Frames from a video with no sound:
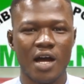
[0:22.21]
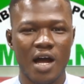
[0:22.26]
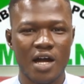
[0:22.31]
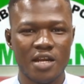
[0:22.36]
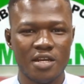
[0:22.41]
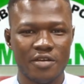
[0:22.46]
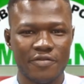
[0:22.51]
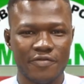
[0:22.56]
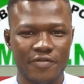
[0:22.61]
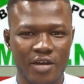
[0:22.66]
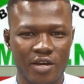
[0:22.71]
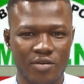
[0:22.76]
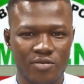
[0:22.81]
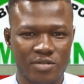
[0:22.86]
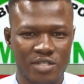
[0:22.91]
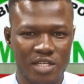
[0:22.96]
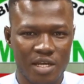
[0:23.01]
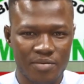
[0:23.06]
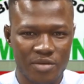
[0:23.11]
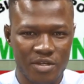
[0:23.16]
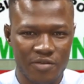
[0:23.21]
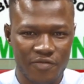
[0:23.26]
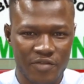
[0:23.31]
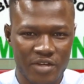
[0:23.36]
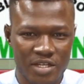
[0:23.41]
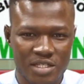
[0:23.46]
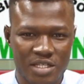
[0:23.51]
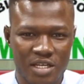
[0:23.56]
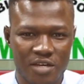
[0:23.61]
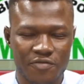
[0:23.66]
En effet, le samedi
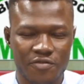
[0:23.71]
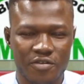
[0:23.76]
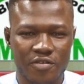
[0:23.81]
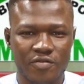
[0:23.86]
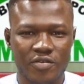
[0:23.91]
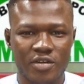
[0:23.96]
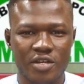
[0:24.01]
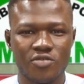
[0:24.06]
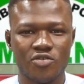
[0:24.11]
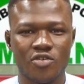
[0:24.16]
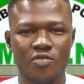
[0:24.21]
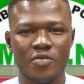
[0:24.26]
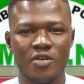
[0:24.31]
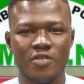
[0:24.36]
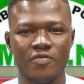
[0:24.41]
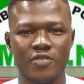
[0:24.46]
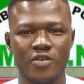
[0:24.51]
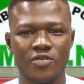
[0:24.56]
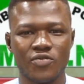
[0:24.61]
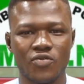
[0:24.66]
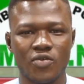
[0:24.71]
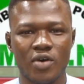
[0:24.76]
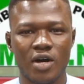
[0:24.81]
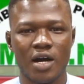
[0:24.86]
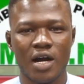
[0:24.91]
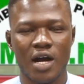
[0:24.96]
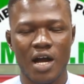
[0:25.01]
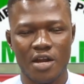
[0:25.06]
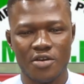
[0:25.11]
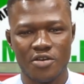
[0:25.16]
25 février
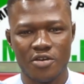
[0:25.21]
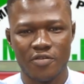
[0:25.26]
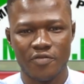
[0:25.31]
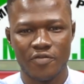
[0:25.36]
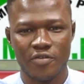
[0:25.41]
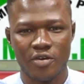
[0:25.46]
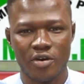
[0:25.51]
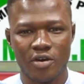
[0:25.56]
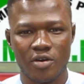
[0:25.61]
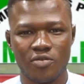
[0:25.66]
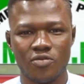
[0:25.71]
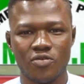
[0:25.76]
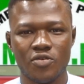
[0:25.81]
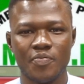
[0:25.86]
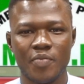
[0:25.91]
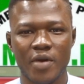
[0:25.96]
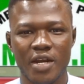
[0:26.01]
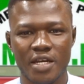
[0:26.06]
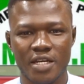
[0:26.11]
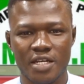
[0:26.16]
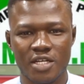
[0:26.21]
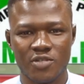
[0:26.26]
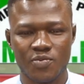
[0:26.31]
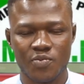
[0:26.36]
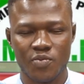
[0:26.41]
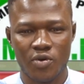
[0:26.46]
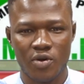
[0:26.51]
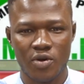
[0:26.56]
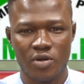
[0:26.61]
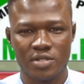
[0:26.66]
2023 à 9h, le palais des
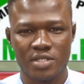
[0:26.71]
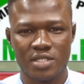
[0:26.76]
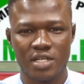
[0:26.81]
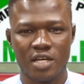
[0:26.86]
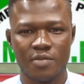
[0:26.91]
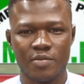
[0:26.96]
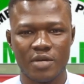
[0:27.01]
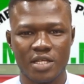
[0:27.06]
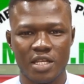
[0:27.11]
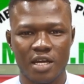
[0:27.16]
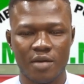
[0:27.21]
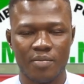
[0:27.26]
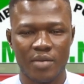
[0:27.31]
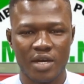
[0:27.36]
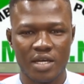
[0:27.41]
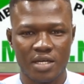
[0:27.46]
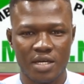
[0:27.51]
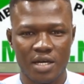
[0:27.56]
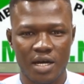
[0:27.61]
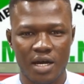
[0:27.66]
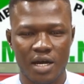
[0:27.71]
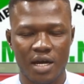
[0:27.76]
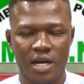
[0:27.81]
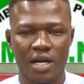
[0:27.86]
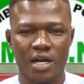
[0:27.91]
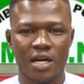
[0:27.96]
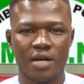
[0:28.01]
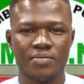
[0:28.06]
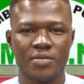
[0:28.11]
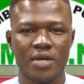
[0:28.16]
sports Salamata Maïga
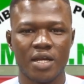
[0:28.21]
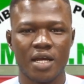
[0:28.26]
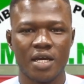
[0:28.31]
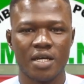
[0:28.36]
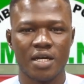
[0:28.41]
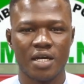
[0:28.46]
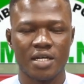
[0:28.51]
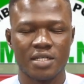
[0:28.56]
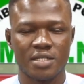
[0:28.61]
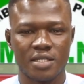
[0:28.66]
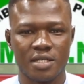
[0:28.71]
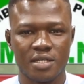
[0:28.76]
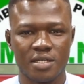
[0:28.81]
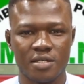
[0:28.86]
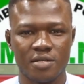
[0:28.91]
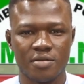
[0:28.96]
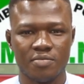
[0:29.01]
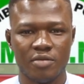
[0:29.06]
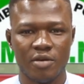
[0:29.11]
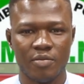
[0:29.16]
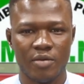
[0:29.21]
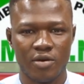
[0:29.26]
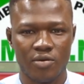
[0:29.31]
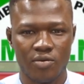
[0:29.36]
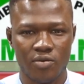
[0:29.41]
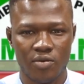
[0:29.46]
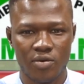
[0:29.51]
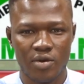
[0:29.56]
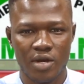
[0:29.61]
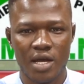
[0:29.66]
à Amdalaï ACI
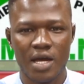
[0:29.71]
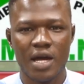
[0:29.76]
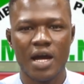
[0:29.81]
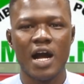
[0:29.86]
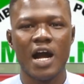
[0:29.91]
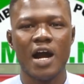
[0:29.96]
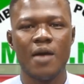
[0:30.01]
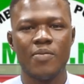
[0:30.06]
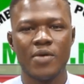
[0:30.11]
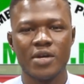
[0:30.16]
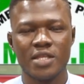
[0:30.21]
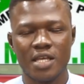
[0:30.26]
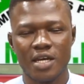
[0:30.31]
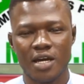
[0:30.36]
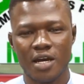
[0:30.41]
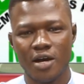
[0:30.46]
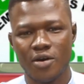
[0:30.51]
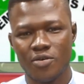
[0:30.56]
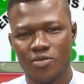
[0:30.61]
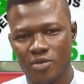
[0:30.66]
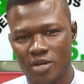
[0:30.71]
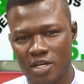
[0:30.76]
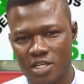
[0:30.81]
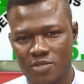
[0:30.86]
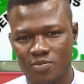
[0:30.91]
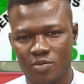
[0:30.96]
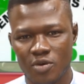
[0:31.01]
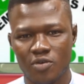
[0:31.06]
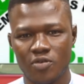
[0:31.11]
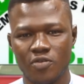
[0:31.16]
Bamako abritera le
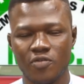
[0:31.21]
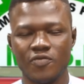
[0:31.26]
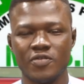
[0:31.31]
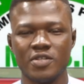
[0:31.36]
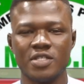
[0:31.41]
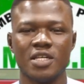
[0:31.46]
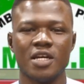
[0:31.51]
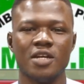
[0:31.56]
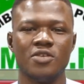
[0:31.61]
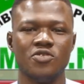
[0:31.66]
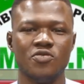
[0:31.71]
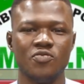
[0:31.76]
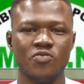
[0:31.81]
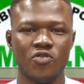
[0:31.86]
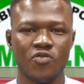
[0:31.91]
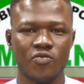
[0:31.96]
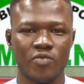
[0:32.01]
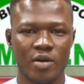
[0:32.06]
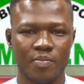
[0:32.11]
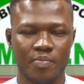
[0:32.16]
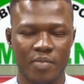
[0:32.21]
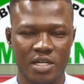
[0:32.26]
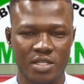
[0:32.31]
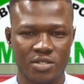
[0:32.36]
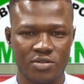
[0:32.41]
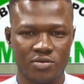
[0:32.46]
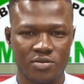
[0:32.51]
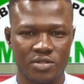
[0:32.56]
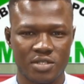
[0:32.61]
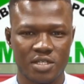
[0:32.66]
lancement officiel du mouvement
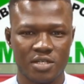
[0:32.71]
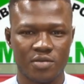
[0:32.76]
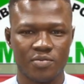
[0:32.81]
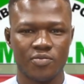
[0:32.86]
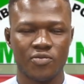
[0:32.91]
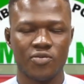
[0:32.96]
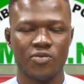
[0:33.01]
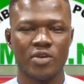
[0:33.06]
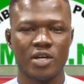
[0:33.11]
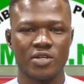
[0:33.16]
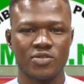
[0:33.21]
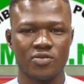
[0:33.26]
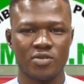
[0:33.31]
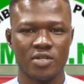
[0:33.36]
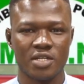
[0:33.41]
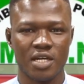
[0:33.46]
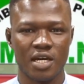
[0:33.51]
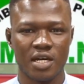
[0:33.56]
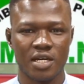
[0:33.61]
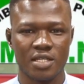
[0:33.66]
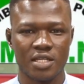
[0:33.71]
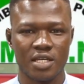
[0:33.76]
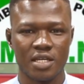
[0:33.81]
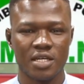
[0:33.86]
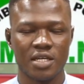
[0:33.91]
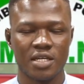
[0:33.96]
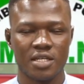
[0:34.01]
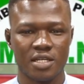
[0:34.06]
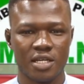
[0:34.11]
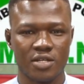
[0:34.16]
patriotique pour la
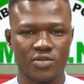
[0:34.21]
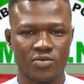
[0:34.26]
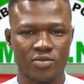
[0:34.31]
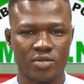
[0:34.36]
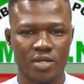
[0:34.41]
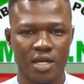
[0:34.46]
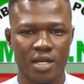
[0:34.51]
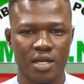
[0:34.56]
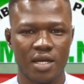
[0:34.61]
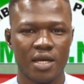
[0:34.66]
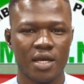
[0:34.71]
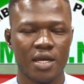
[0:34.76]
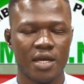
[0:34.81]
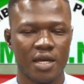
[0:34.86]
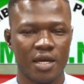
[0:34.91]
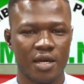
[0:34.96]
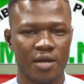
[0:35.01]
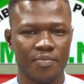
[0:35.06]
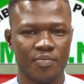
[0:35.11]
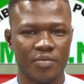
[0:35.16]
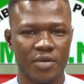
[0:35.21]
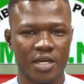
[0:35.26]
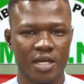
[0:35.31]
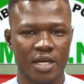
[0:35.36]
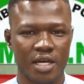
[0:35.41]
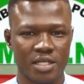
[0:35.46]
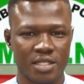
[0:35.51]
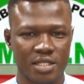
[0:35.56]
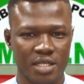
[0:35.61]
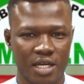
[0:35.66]
solidarité nationale
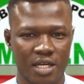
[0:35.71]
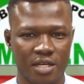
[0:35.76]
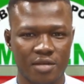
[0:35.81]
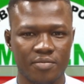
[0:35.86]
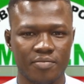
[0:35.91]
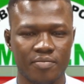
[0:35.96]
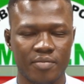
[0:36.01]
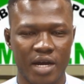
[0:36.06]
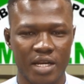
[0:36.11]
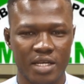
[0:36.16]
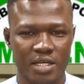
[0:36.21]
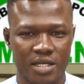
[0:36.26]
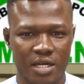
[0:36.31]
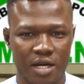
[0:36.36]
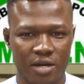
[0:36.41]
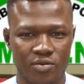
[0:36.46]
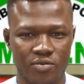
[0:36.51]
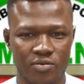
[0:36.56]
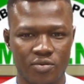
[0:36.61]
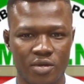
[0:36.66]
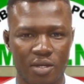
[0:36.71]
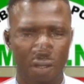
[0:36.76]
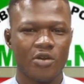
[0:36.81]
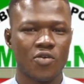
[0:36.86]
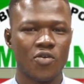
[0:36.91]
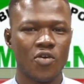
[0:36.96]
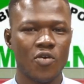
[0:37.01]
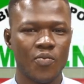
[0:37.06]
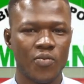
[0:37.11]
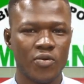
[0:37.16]
MPSN Malikano
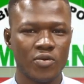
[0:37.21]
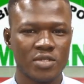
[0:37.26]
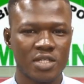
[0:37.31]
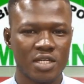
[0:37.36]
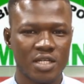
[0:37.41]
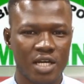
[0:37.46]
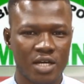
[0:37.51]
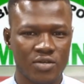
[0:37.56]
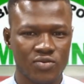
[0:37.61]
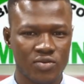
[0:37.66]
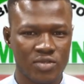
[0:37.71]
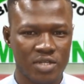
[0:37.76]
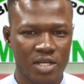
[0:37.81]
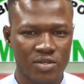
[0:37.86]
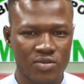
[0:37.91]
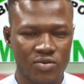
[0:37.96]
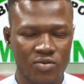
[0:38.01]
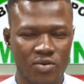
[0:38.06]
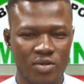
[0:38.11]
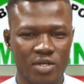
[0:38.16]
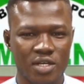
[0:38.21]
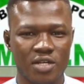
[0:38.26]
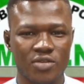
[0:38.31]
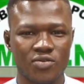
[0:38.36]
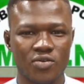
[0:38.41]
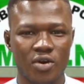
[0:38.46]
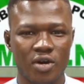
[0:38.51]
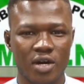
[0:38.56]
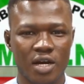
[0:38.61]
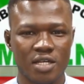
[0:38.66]
Composé d'associations et
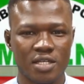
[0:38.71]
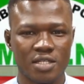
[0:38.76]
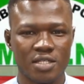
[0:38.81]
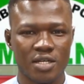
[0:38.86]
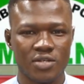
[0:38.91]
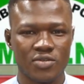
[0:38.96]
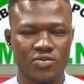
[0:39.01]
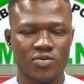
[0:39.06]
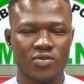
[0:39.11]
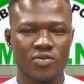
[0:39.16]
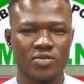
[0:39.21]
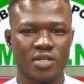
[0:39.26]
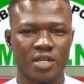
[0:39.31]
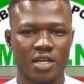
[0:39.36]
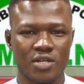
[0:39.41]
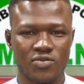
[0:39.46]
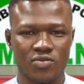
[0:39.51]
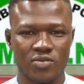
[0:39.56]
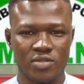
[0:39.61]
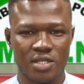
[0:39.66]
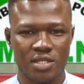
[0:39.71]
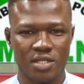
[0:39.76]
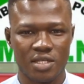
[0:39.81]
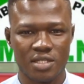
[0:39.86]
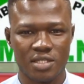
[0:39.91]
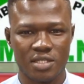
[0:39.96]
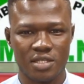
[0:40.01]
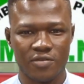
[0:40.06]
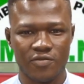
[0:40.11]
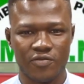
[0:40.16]
d'organisations de la
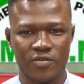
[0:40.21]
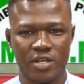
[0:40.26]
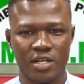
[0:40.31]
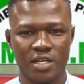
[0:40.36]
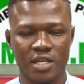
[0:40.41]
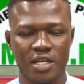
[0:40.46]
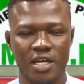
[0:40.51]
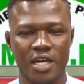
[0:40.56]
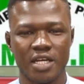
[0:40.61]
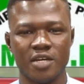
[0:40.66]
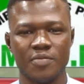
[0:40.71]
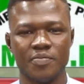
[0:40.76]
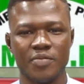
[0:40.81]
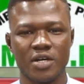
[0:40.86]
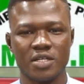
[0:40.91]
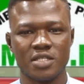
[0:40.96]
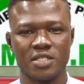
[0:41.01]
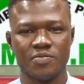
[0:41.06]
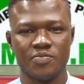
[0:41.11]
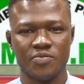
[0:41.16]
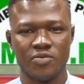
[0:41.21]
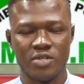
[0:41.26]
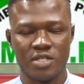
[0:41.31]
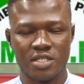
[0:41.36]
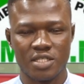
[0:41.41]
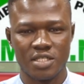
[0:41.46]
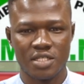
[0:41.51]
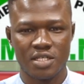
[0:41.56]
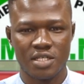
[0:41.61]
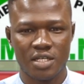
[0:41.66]
société civile et des partis
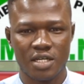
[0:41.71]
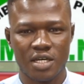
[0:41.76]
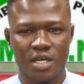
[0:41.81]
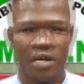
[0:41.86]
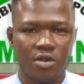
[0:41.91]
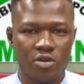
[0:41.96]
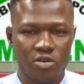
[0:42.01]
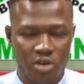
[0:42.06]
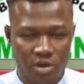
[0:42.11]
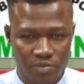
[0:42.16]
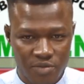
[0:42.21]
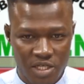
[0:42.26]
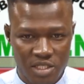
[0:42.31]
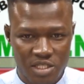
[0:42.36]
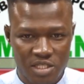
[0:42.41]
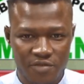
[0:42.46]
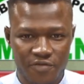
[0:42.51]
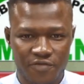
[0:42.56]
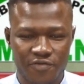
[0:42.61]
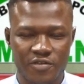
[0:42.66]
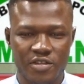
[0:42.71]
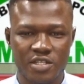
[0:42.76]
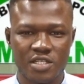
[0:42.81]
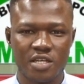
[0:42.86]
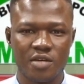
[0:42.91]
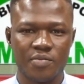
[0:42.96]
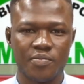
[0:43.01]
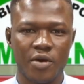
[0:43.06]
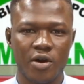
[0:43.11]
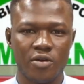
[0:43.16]
politiques, l'objectif
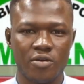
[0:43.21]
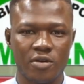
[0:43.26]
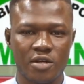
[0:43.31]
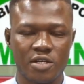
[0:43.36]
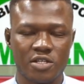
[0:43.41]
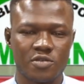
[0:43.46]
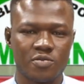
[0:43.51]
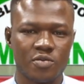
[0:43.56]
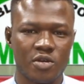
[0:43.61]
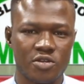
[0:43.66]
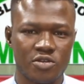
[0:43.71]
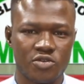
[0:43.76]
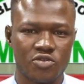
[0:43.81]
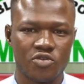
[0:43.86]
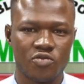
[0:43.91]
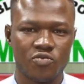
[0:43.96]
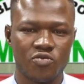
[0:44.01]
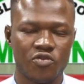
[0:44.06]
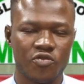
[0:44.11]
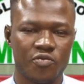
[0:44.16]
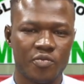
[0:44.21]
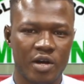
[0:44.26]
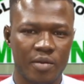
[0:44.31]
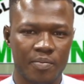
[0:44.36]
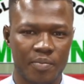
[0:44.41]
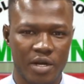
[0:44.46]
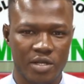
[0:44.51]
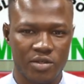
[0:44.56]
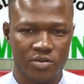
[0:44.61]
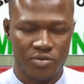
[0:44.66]
visé par le lancement de ce
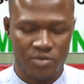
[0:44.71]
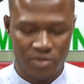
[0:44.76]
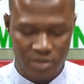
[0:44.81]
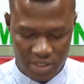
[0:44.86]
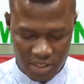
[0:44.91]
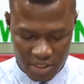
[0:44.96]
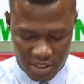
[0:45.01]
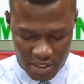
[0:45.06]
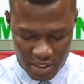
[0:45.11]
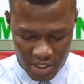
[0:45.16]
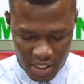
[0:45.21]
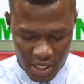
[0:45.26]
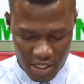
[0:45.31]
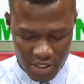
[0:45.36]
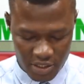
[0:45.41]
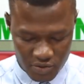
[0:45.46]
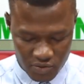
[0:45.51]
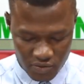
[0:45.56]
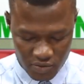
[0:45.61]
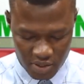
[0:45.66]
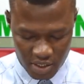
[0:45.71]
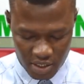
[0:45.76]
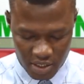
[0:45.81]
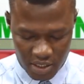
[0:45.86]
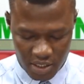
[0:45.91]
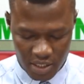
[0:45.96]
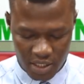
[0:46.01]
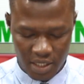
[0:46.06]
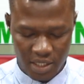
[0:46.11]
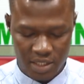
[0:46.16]
mouvement patriotique est de
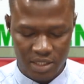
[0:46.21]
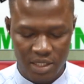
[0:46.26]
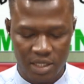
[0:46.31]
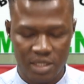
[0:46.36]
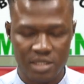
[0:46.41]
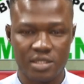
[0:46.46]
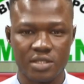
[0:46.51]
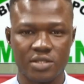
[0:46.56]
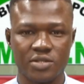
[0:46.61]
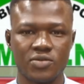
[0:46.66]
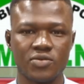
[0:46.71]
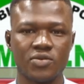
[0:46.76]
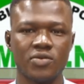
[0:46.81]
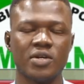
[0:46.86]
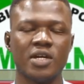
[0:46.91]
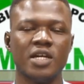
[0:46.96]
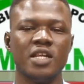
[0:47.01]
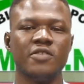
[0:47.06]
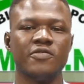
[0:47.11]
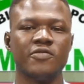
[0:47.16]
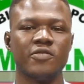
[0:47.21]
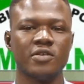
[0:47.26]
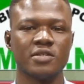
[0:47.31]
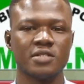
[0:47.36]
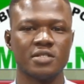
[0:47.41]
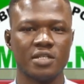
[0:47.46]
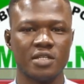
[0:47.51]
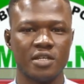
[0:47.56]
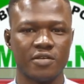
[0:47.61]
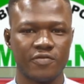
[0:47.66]
soutenir la transition et les
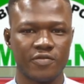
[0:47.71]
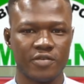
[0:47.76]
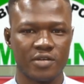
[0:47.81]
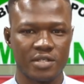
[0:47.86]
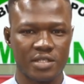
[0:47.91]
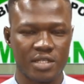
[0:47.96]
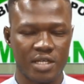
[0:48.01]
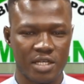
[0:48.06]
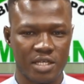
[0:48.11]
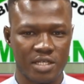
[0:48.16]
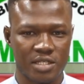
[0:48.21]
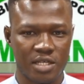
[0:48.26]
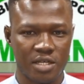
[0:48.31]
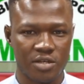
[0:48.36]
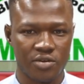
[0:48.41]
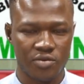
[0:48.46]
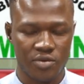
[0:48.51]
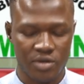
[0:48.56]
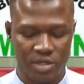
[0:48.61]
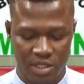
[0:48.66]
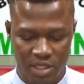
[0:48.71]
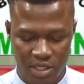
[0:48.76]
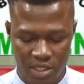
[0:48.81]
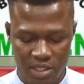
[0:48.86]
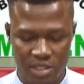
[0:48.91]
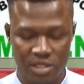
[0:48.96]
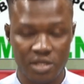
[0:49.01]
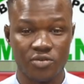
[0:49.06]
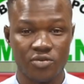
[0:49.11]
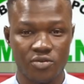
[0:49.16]
forces de défense et de
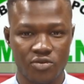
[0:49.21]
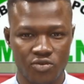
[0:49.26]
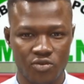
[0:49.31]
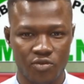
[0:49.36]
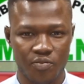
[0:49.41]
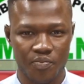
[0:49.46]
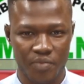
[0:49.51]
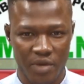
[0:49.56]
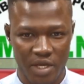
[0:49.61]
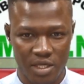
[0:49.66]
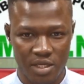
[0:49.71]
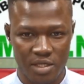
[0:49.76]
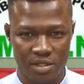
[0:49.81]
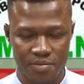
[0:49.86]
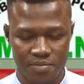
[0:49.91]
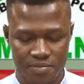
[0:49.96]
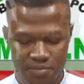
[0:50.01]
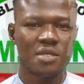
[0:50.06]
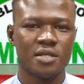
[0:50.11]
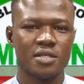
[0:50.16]
sécurité de notre pays.